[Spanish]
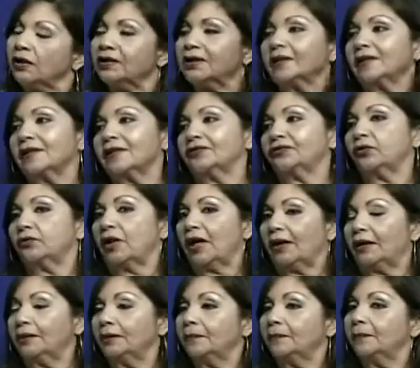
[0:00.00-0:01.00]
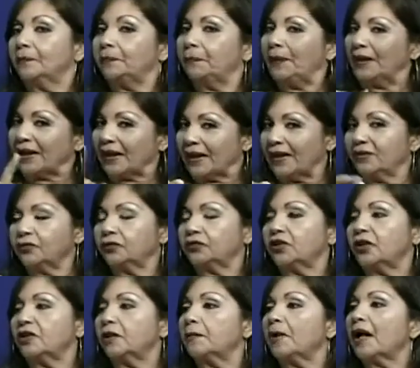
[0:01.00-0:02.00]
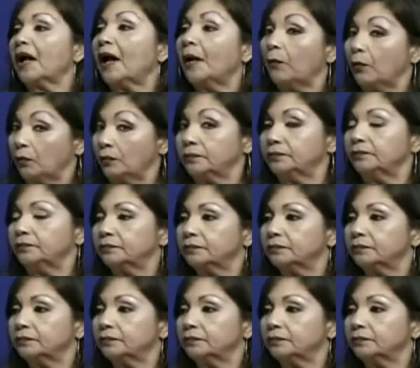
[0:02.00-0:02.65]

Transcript: internacional para que eso se lleve a cabo. Ok,